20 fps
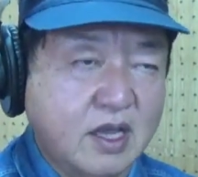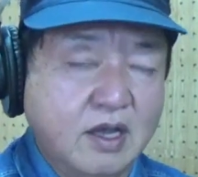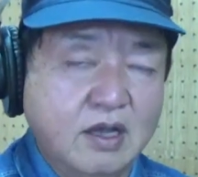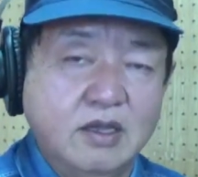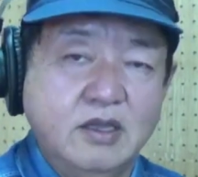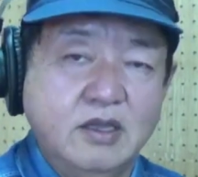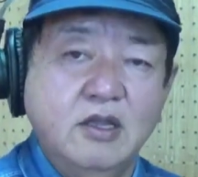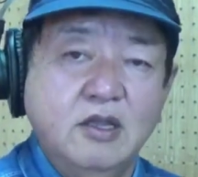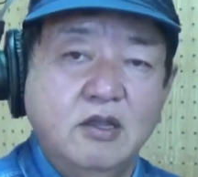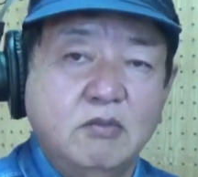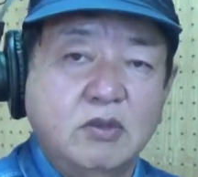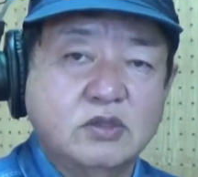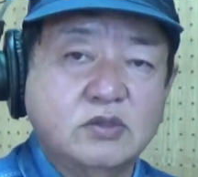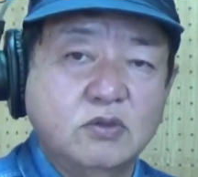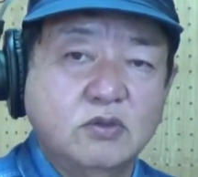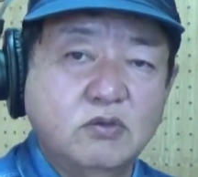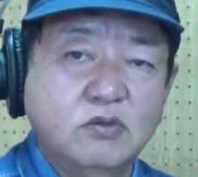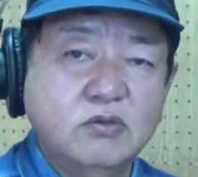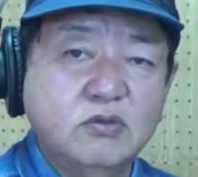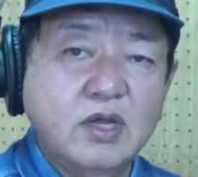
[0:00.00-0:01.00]
まあ、
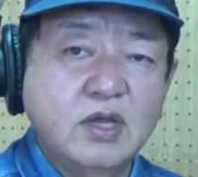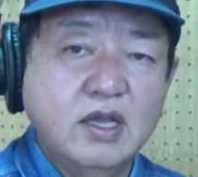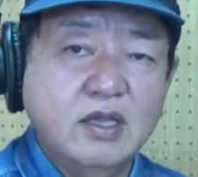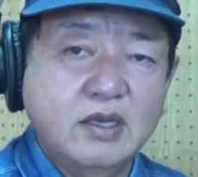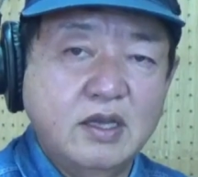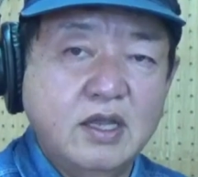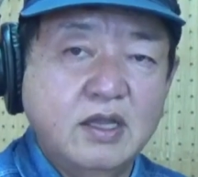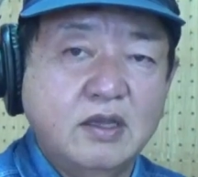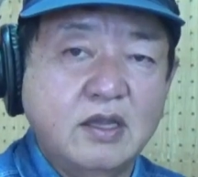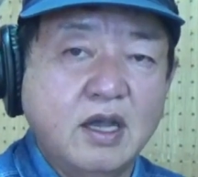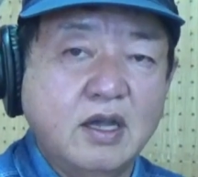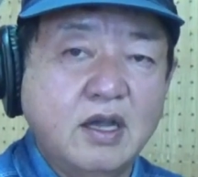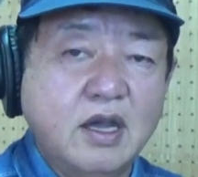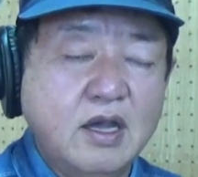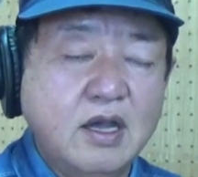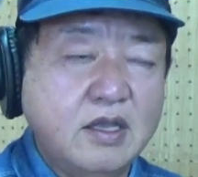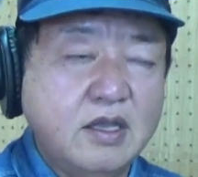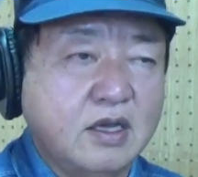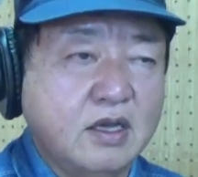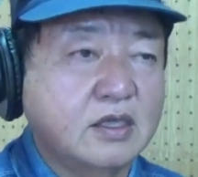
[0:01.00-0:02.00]
そのぐらいね、長
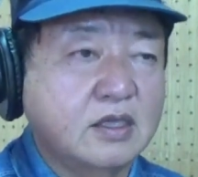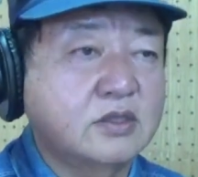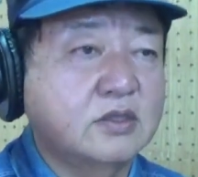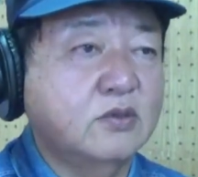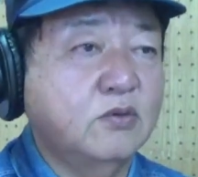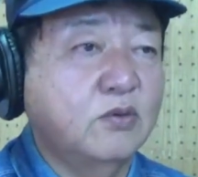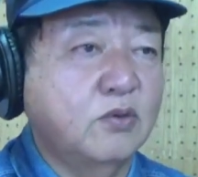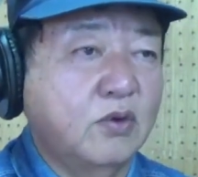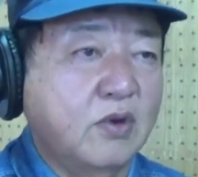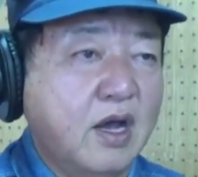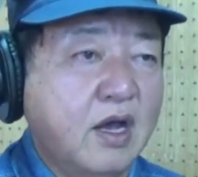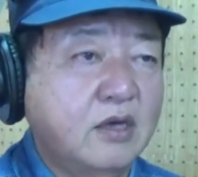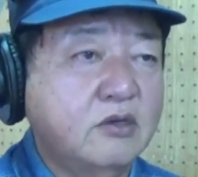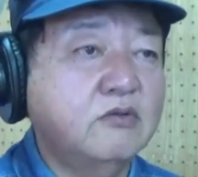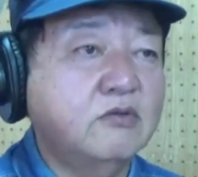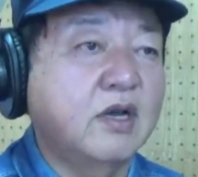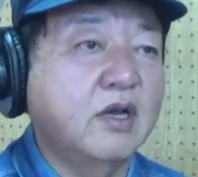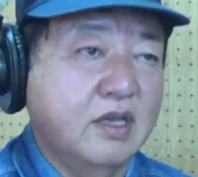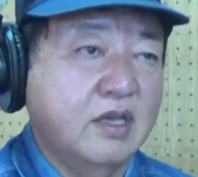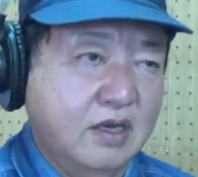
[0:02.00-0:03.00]
い滑走路があ
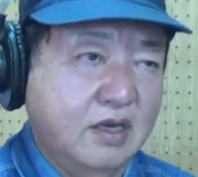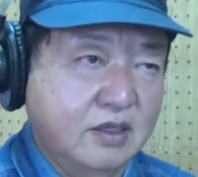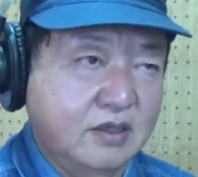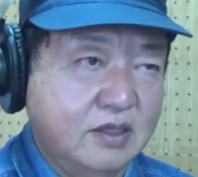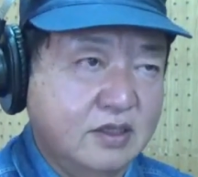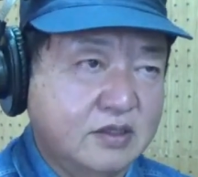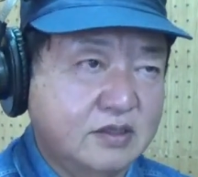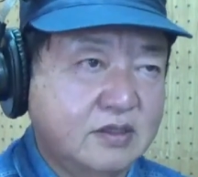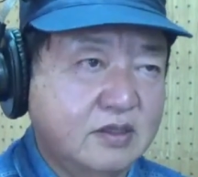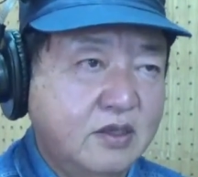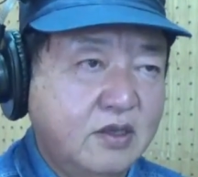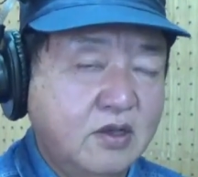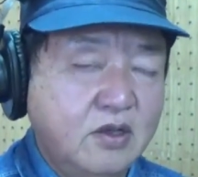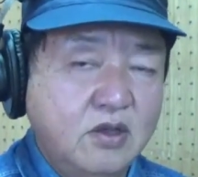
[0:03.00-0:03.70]
るわけなんです。